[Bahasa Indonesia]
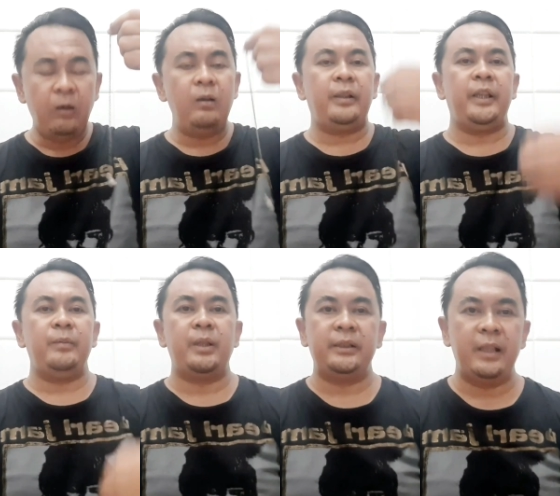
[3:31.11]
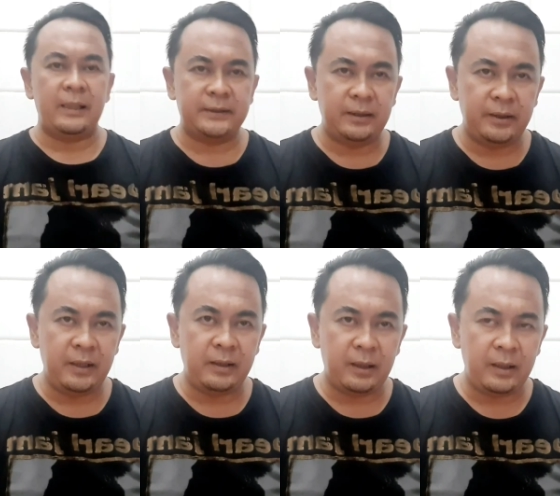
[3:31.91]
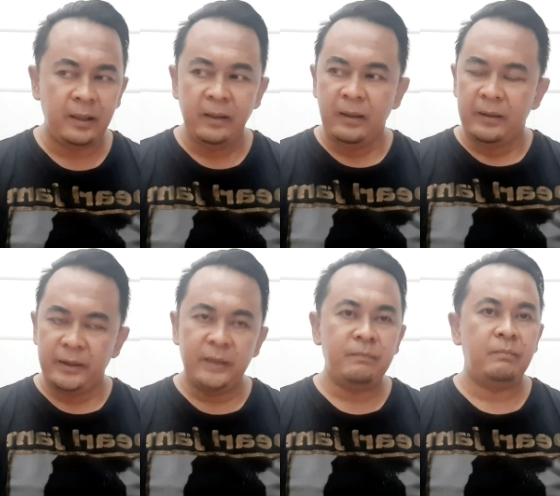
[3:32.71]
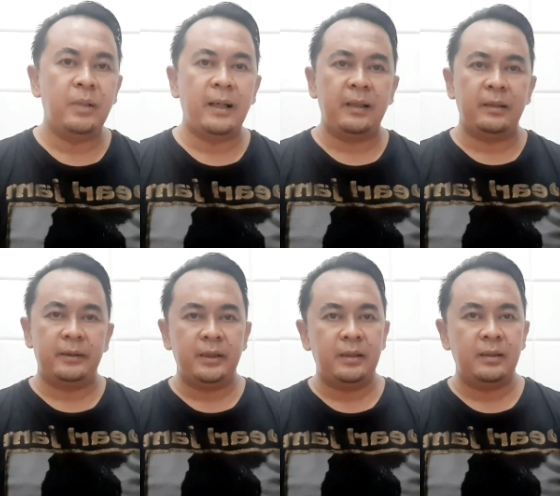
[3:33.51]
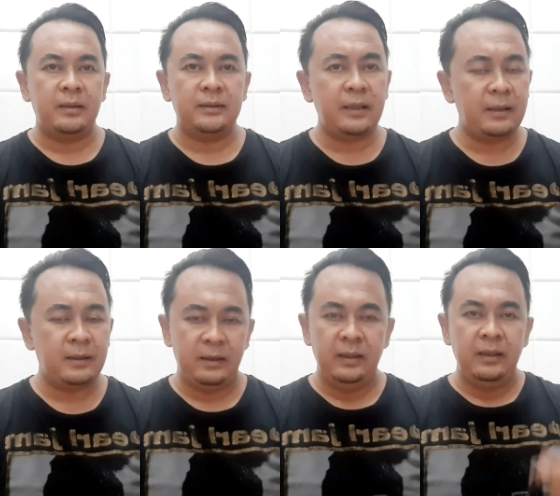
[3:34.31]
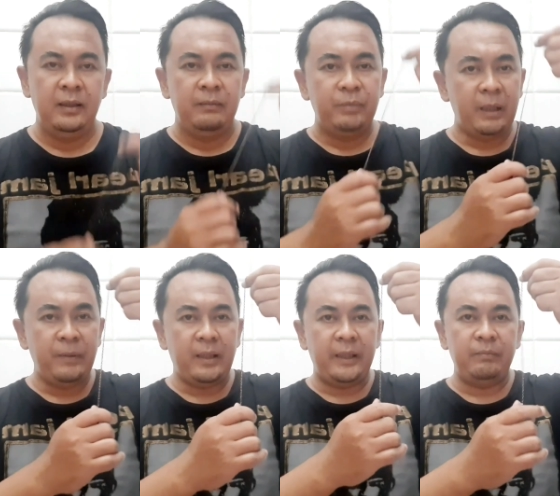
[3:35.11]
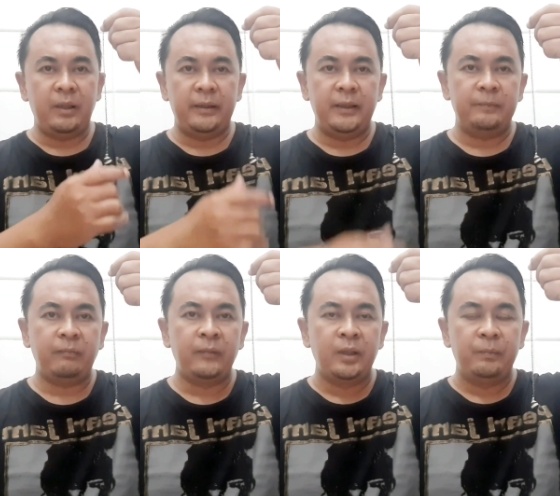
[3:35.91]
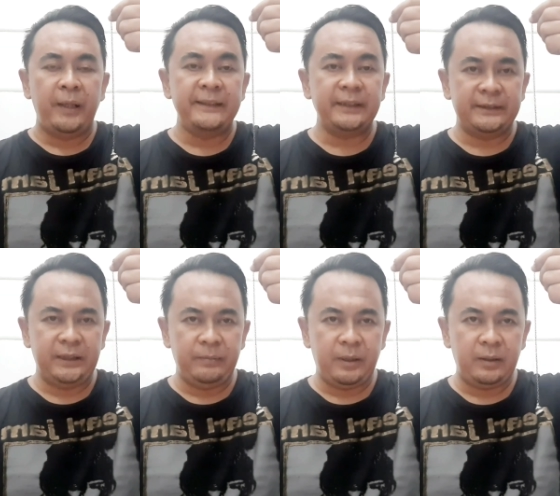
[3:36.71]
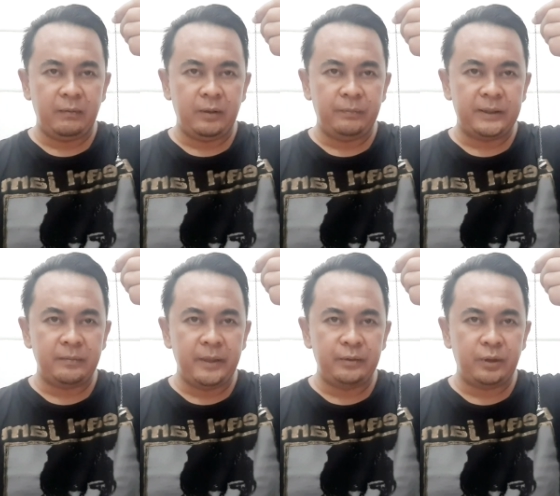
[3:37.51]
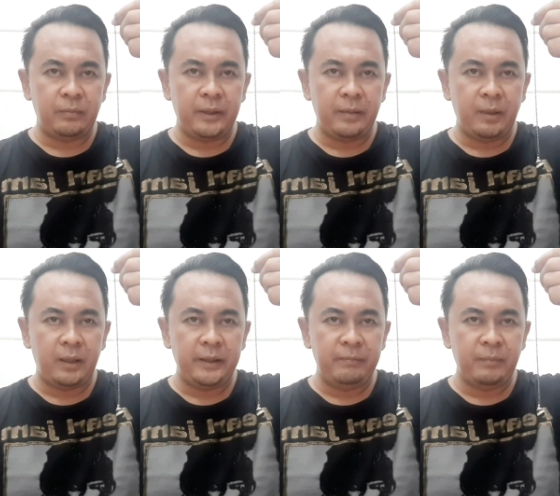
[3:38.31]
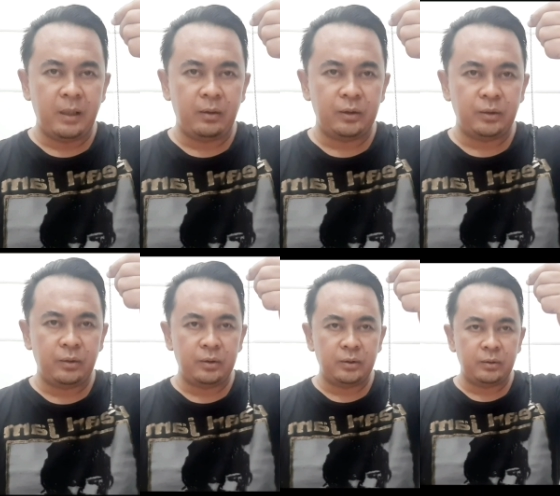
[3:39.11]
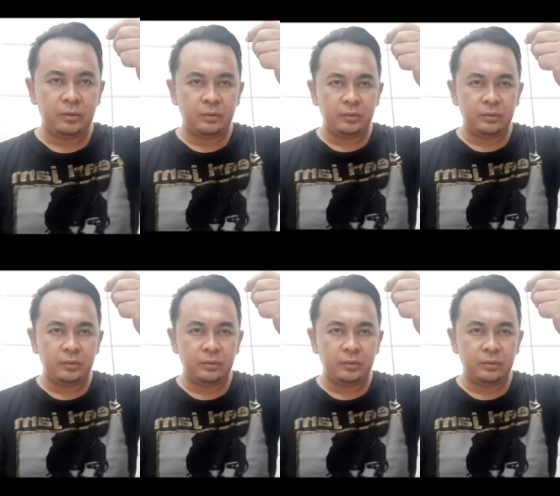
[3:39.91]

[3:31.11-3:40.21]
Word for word: oke berarti hasilnya adalah imbangnya berapakah imbangnya PSS Sleman lawan Persebaya Surabaya bakal imbang 0-0